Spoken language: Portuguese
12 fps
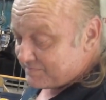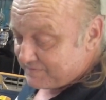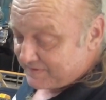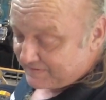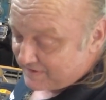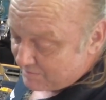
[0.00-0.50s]

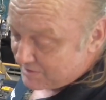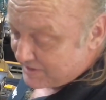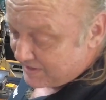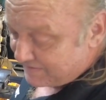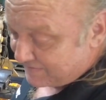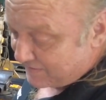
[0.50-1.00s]
Sistema de
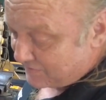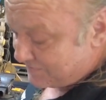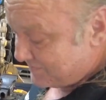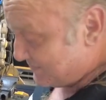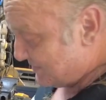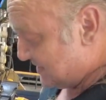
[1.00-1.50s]
ignição.
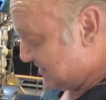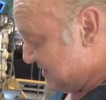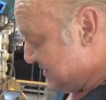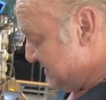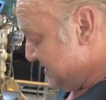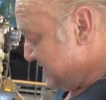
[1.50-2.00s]

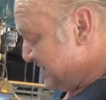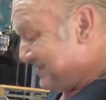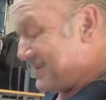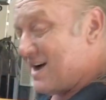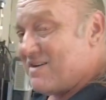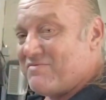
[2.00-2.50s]

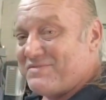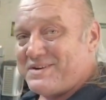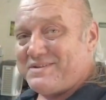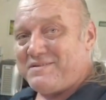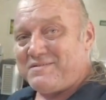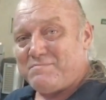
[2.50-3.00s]

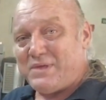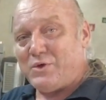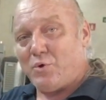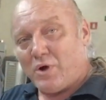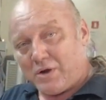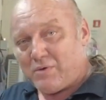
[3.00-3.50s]
Tava
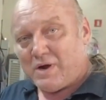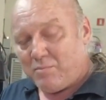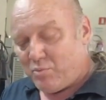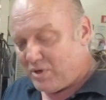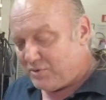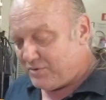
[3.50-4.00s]
pior que o
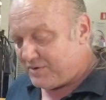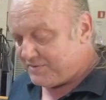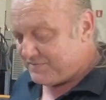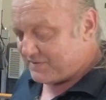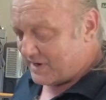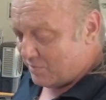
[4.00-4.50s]
carburador.
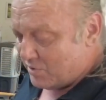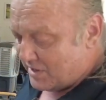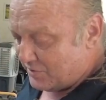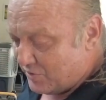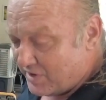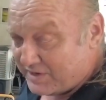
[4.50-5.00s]
O
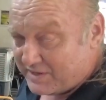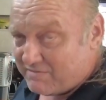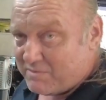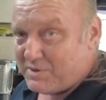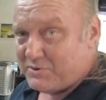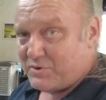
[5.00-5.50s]
carburador já
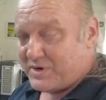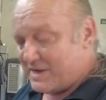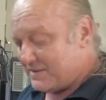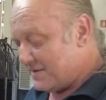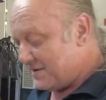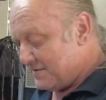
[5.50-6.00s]
estava
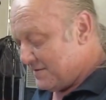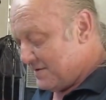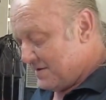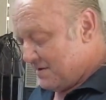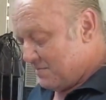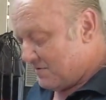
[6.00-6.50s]
abandonado, né?
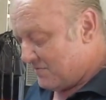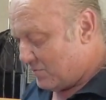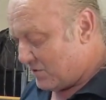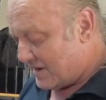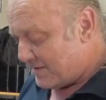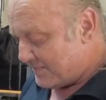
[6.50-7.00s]
Mas
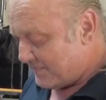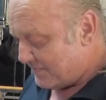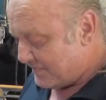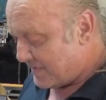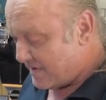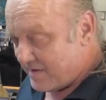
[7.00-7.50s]
vamos lá.
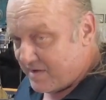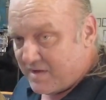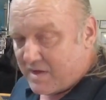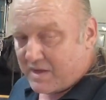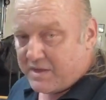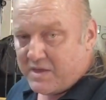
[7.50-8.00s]

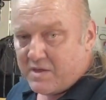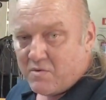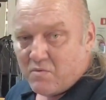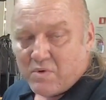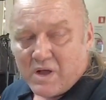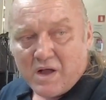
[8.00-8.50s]
Aqui é
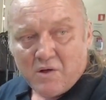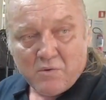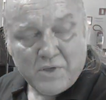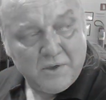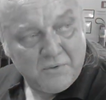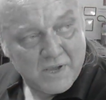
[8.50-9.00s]
um carro,
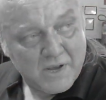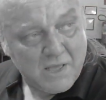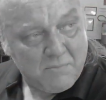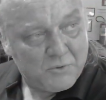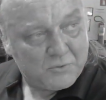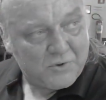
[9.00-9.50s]
que ano que ele
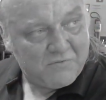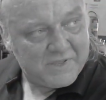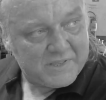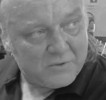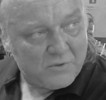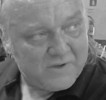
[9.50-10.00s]
é, Milton?
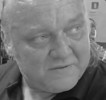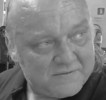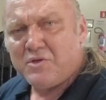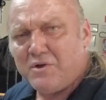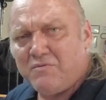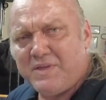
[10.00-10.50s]
92?
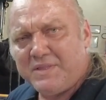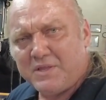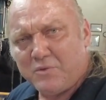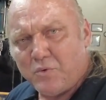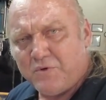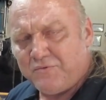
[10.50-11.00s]
Acho é
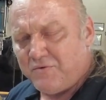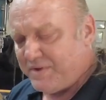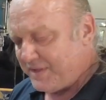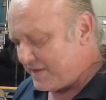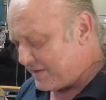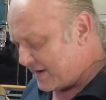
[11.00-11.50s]
92,
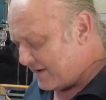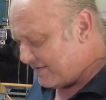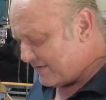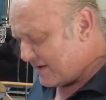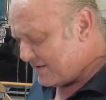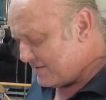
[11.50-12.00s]

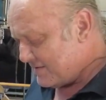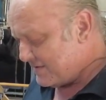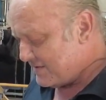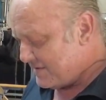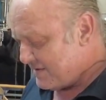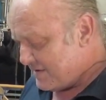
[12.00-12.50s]
93, tá?
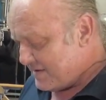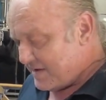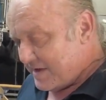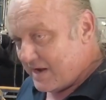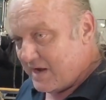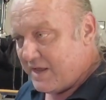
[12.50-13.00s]

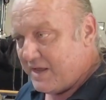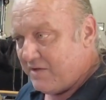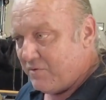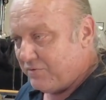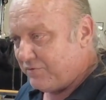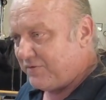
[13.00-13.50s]

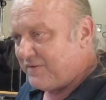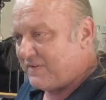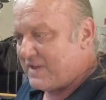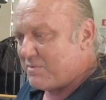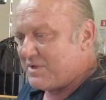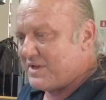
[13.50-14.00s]
ele usa o
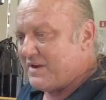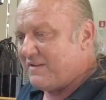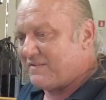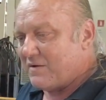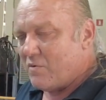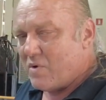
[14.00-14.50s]
sistema de
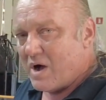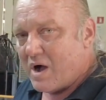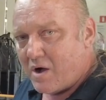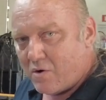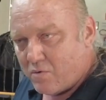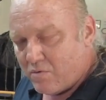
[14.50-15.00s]
ignição
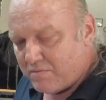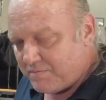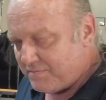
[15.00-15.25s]
Hall.